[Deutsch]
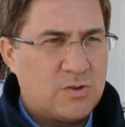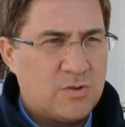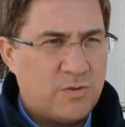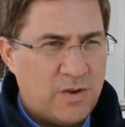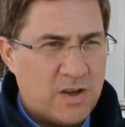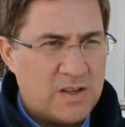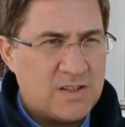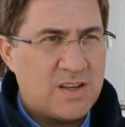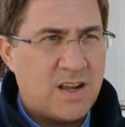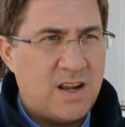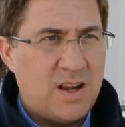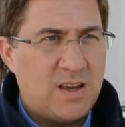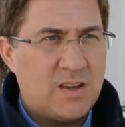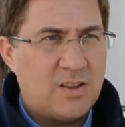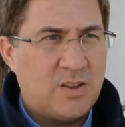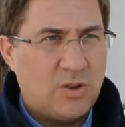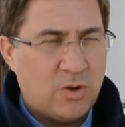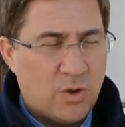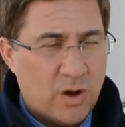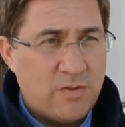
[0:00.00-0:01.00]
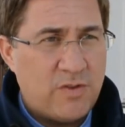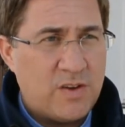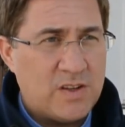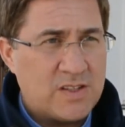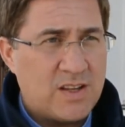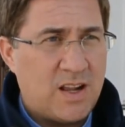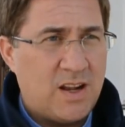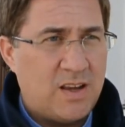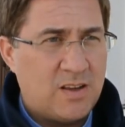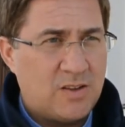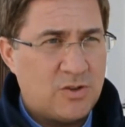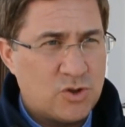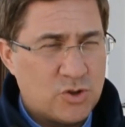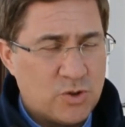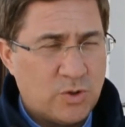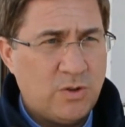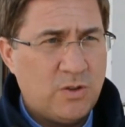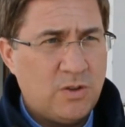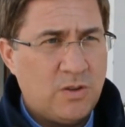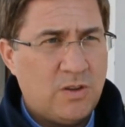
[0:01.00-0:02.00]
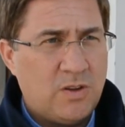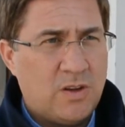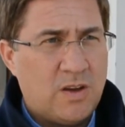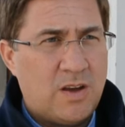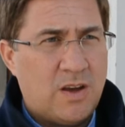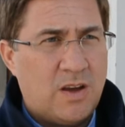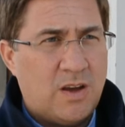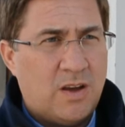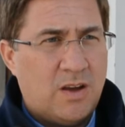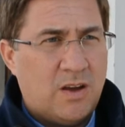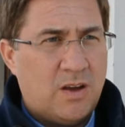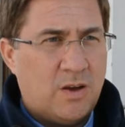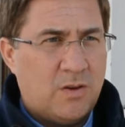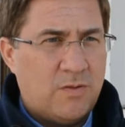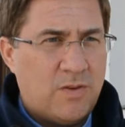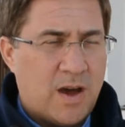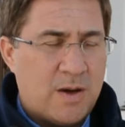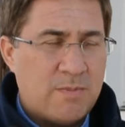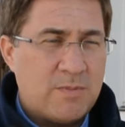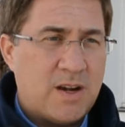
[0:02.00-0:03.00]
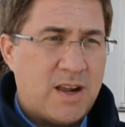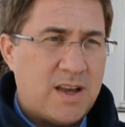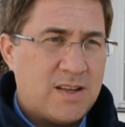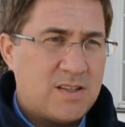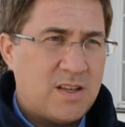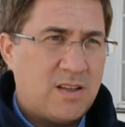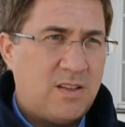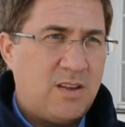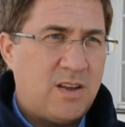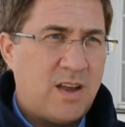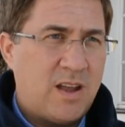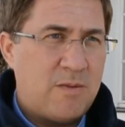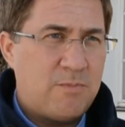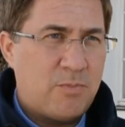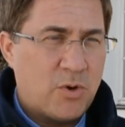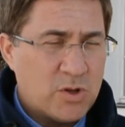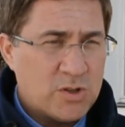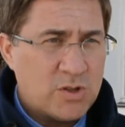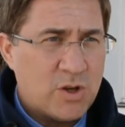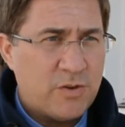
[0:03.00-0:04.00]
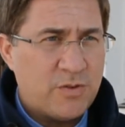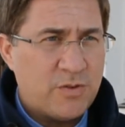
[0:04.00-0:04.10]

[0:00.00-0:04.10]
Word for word: zu festgelegten, neu festgelegten Stunden. Äh, wir haben gleichzeitig eine Box